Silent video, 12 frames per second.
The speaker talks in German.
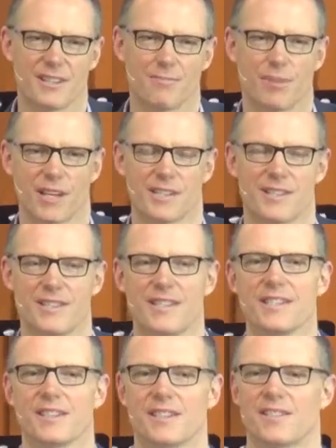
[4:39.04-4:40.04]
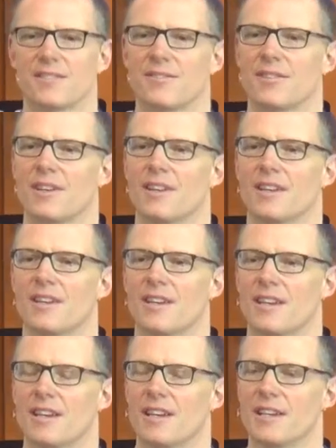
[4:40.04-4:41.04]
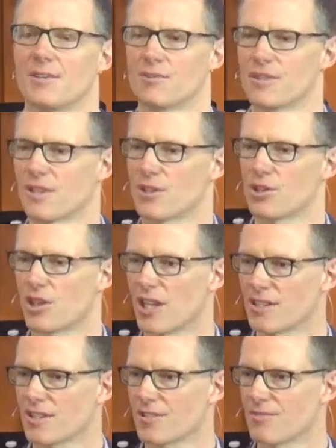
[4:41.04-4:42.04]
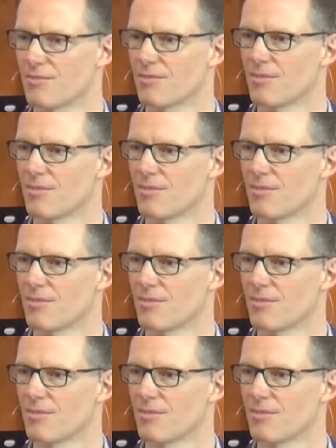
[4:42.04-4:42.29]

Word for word: denn passieren in unserer Stadt,